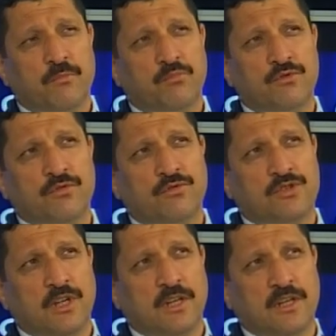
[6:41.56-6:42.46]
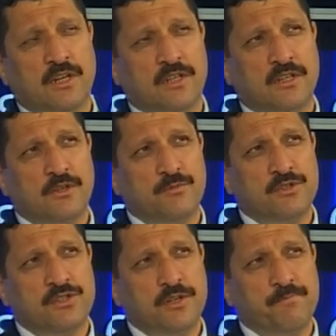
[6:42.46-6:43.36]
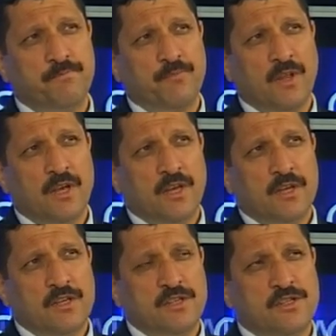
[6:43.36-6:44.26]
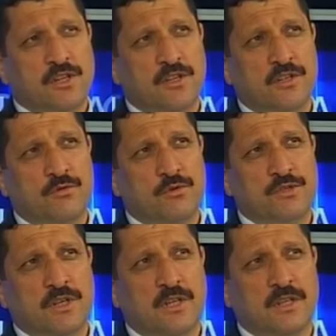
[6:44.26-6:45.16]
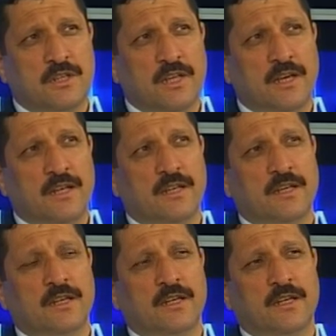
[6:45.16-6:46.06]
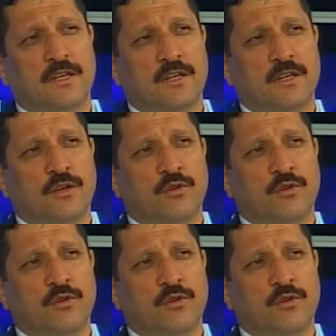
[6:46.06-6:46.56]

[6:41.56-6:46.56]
Bugünkü şartlarda demirci insanların özellikle e,